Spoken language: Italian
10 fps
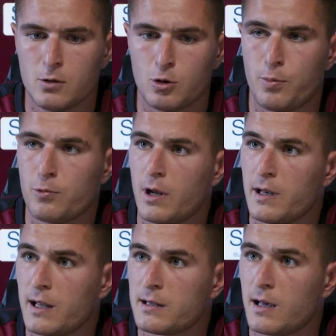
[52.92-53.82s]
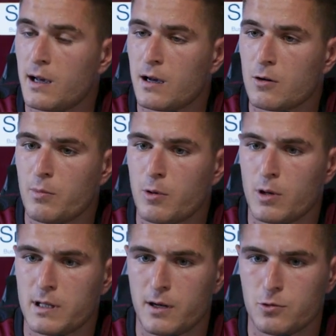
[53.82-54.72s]
dopo un'annata come quella
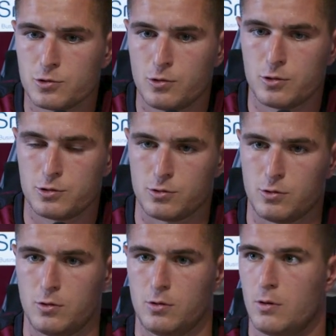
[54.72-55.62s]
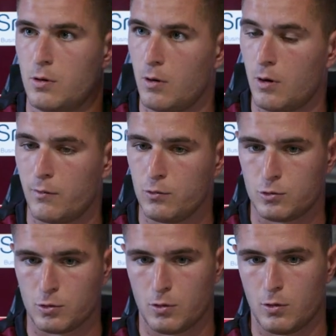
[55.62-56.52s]
dell'anno scorso ho
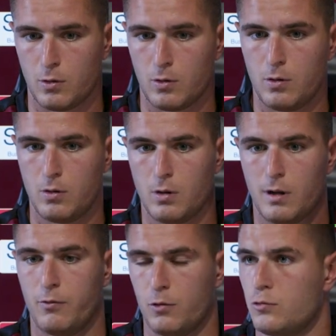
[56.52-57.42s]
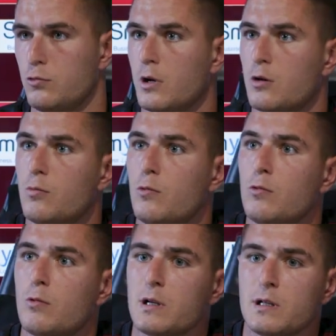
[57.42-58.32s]
avuto la fortuna
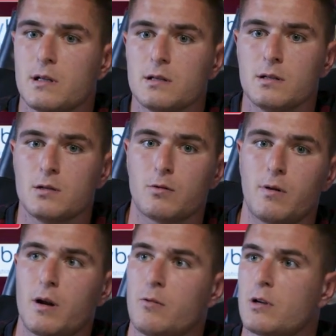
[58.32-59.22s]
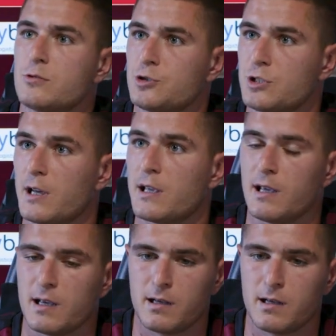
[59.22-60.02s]
comunque di trovare una società che